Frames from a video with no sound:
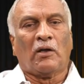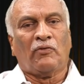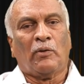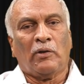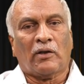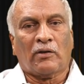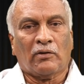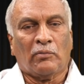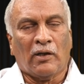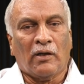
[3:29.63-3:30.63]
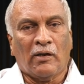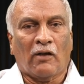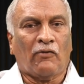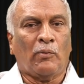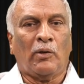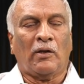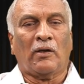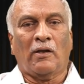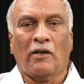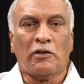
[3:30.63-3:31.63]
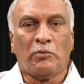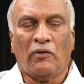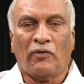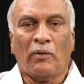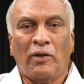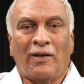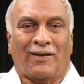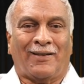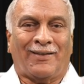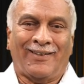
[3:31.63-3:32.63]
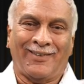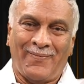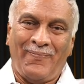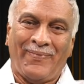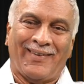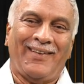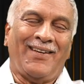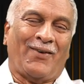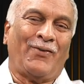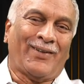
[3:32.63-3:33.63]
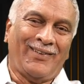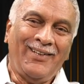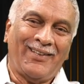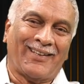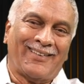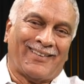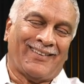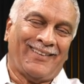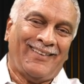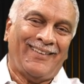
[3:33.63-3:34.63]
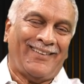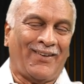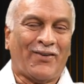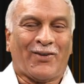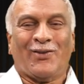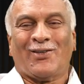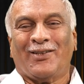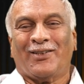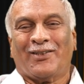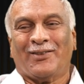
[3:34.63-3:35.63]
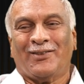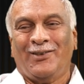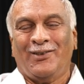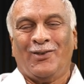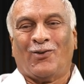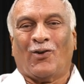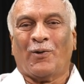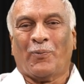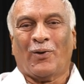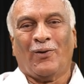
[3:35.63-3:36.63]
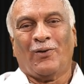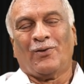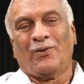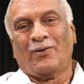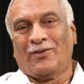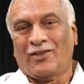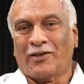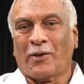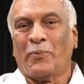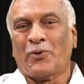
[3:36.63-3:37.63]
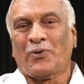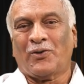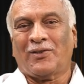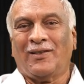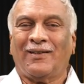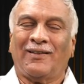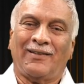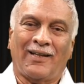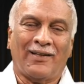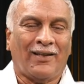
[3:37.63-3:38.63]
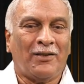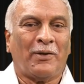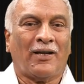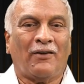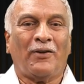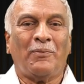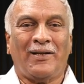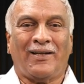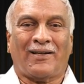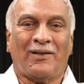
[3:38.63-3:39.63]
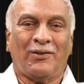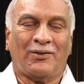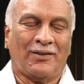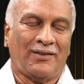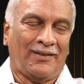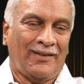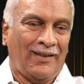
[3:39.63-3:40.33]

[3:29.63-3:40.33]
మెగా ఫ్యామిలీ ఎట్ అవుతుంది మరి ఎన్టీఆర్ ఫ్యామిలీ కదా రాజమౌళి ఫ్యామిలీ కదా ఎవరు వీళ్ళు అంతా ఎవరికి వచ్చినట్టు కొండపొలంలో చంద్రబోస్కి వస్తే దానికి అది మెగా ఫ్యామిలీకి ఎట్లా అవుతుంది